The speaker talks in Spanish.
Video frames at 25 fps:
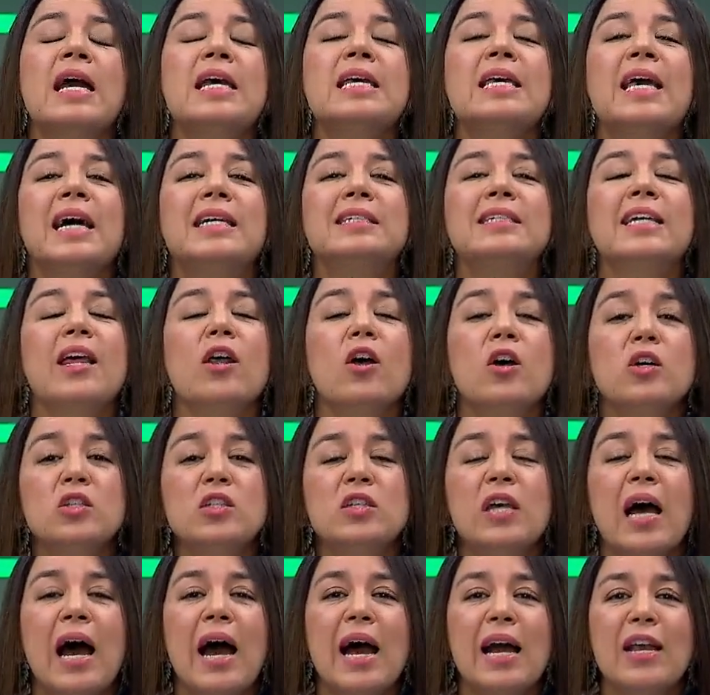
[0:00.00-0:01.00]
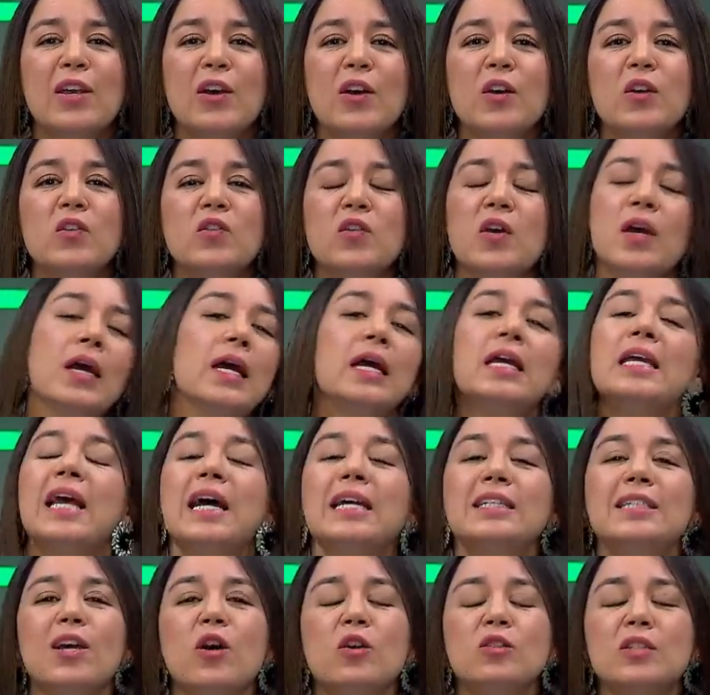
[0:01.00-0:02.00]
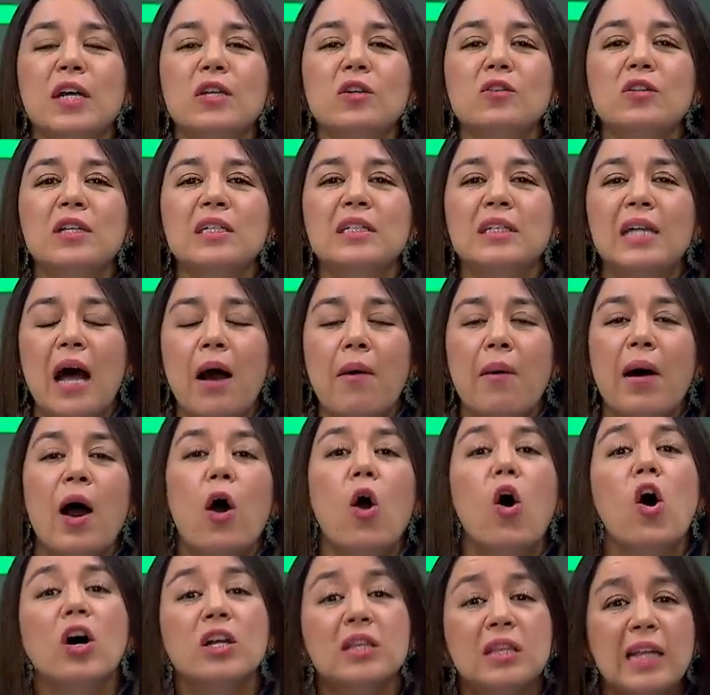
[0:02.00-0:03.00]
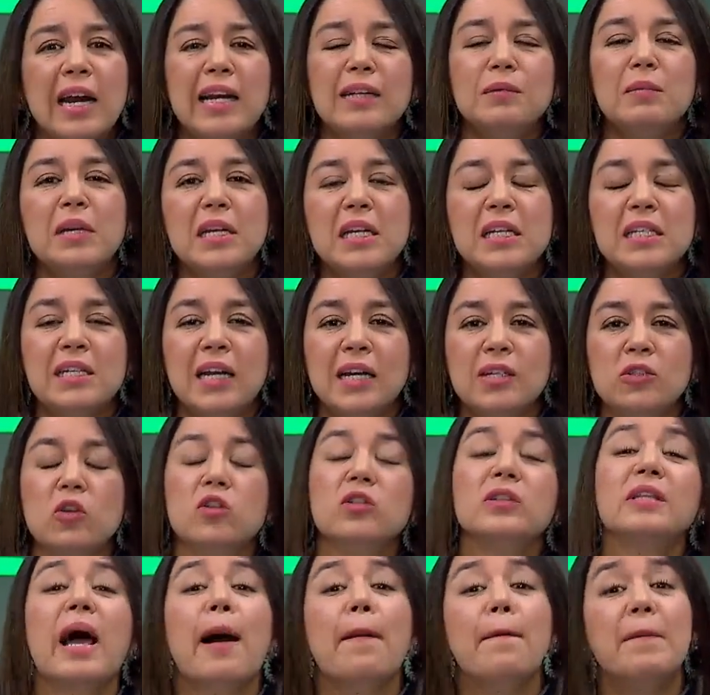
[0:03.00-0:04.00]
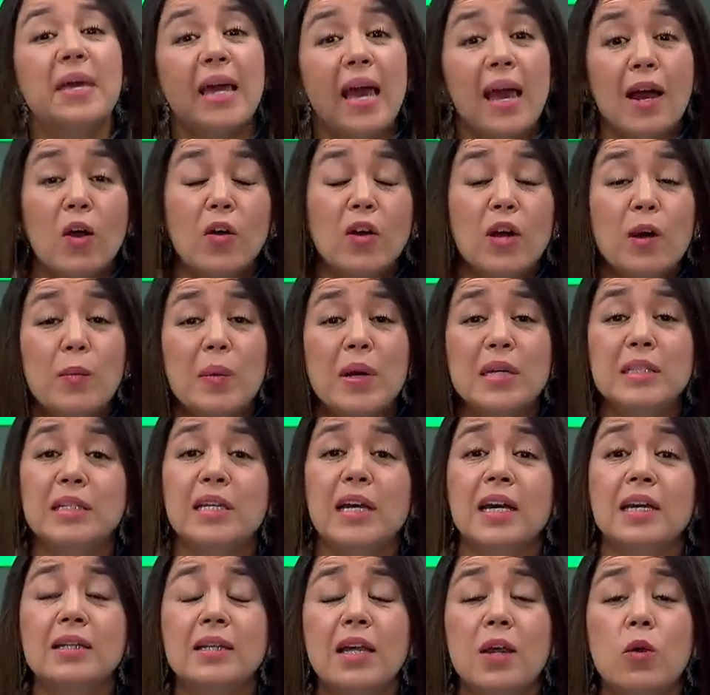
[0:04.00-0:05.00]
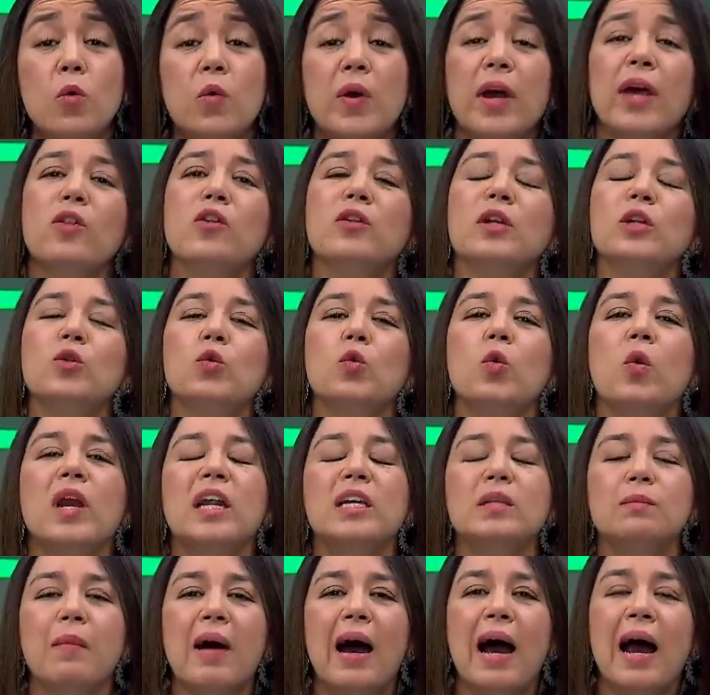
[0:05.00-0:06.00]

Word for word: y hace dos años y hace dos años estaba otra administración, también con el presidente Duque, donde tuvo las,